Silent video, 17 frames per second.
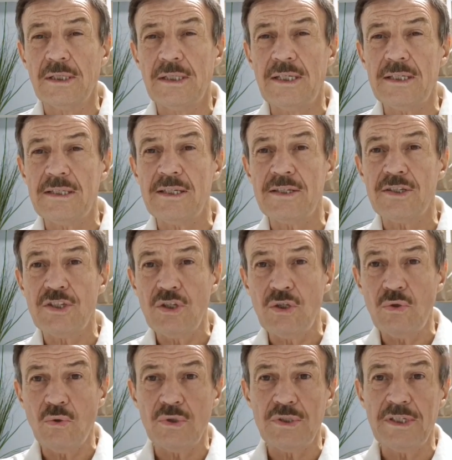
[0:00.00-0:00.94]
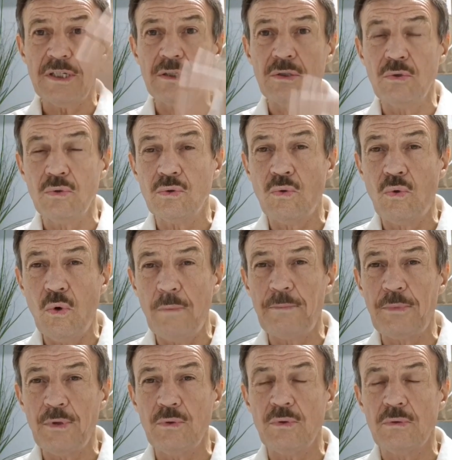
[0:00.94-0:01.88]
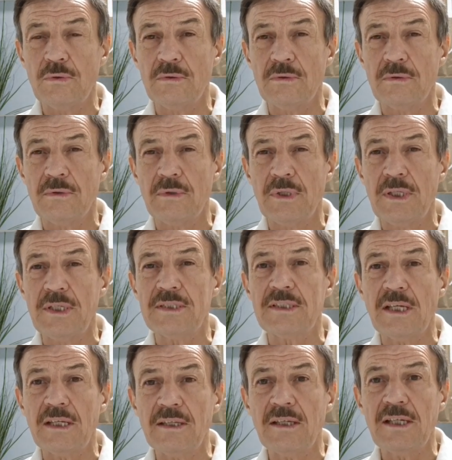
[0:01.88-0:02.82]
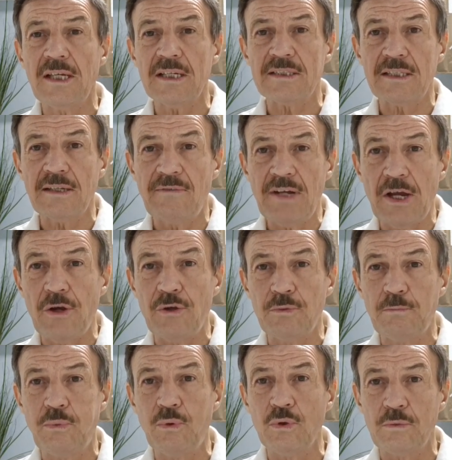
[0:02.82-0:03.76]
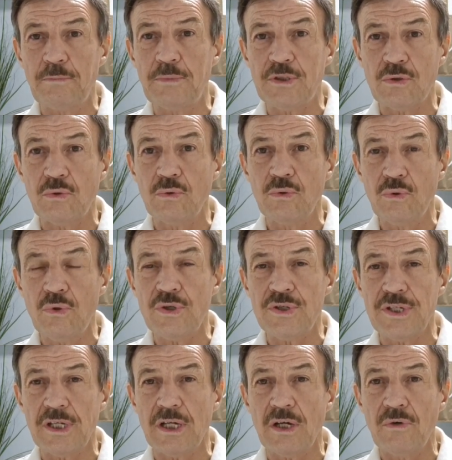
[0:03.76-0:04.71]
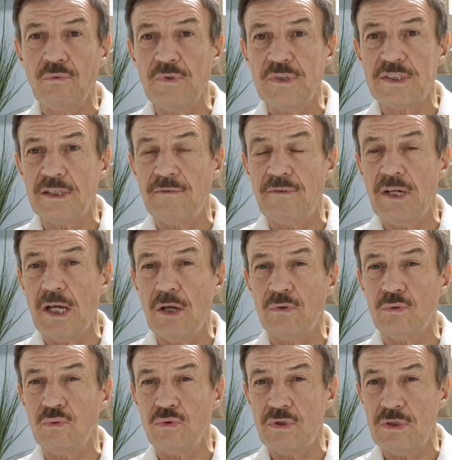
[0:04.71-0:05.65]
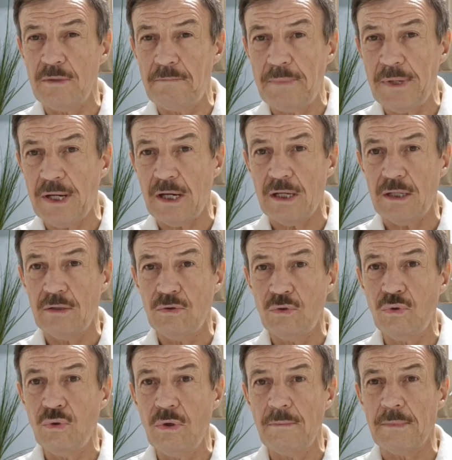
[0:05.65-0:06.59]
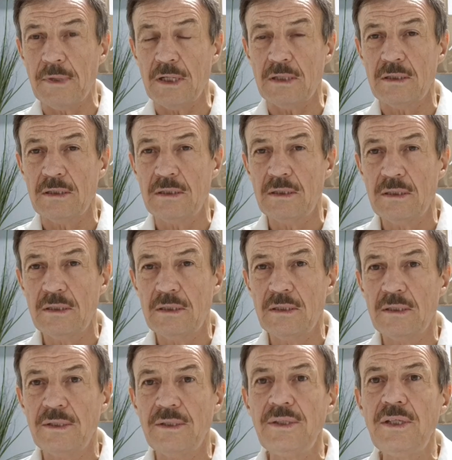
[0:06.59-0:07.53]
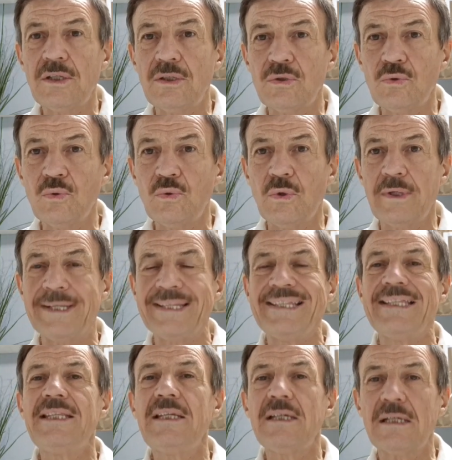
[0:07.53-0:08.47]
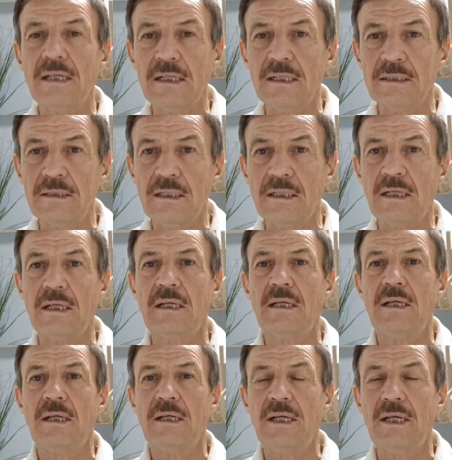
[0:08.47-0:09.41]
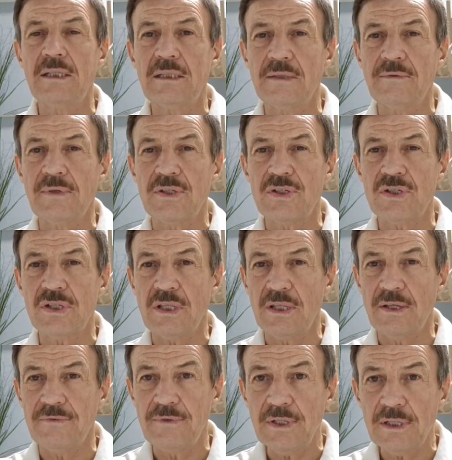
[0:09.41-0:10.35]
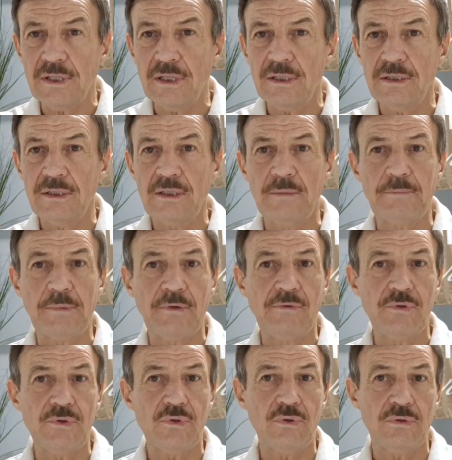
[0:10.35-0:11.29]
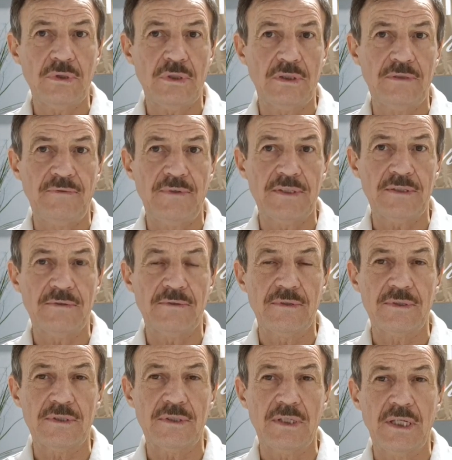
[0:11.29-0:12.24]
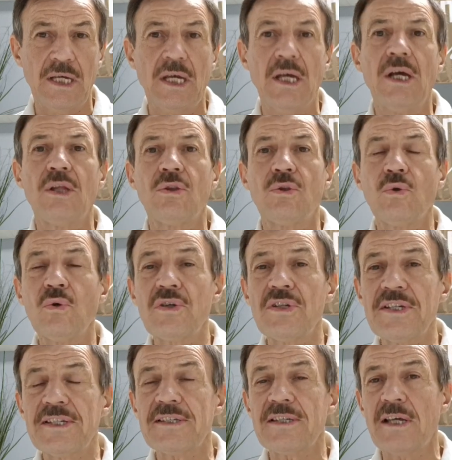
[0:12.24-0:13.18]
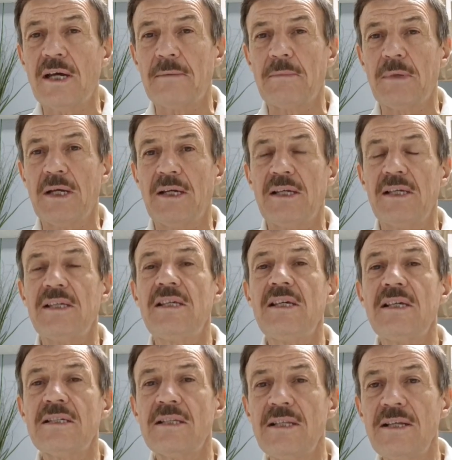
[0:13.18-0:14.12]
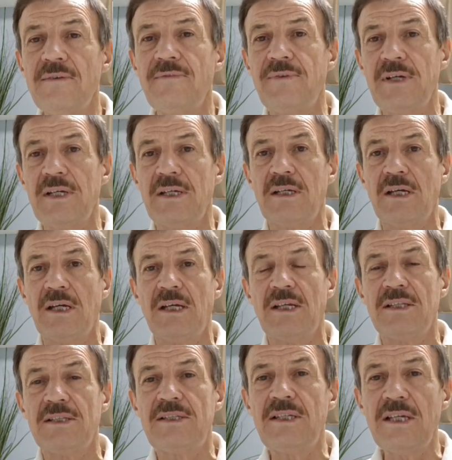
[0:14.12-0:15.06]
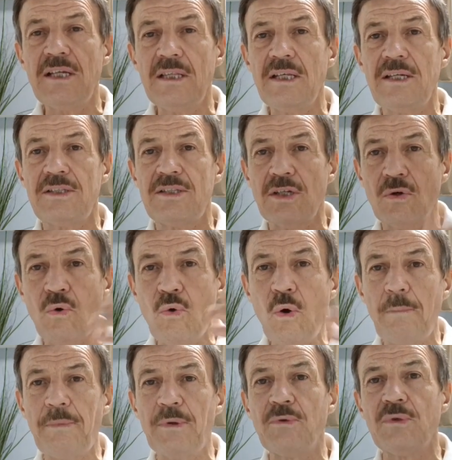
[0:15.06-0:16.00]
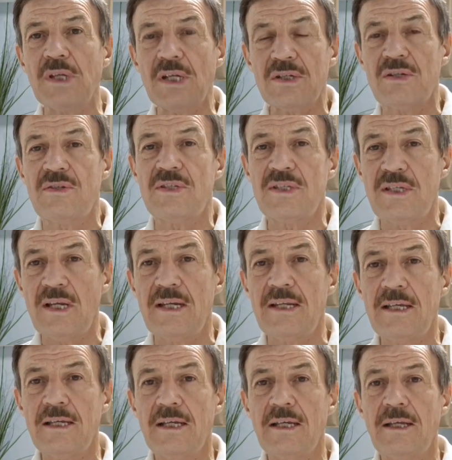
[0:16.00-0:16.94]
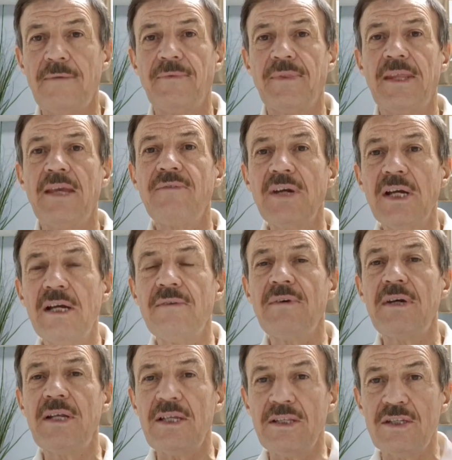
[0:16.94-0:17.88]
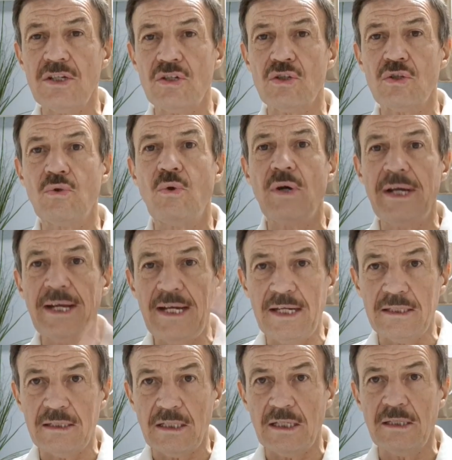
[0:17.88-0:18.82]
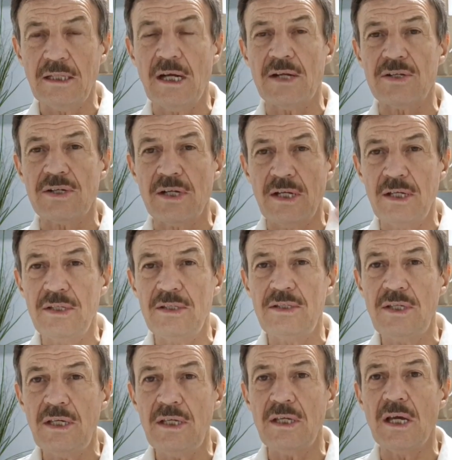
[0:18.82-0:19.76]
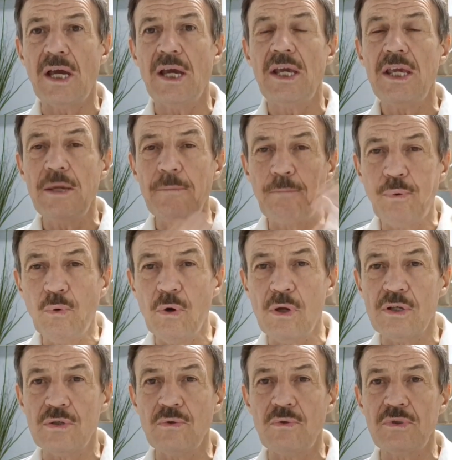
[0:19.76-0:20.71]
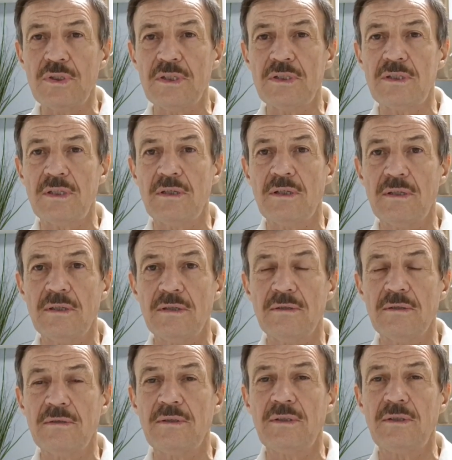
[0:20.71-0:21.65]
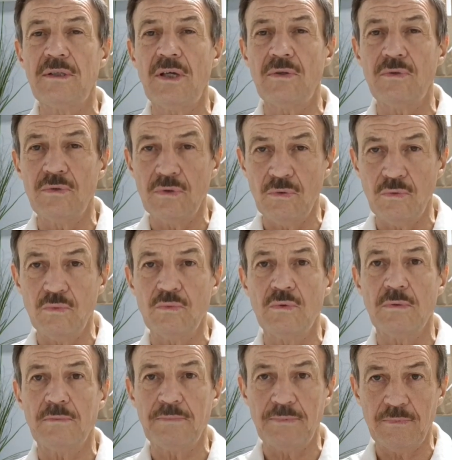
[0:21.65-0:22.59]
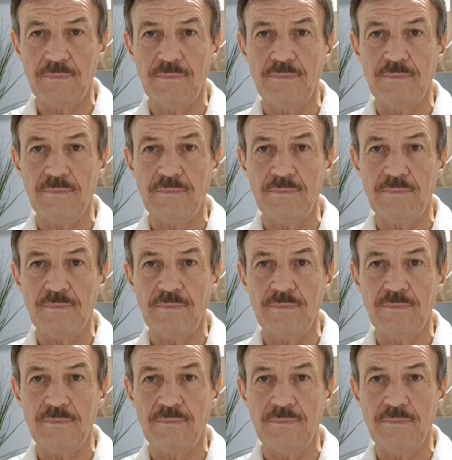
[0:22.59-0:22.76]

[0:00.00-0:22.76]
Если с нее делают копию и, и оставляют подпись художника, выставляют у себя дома, никто никогда этого человека не привлечет к ответственности. То же самое, если вы делаете копию нашего изделия, и вы говорите, что это наша идея, и пользуетесь э, ею ну, на,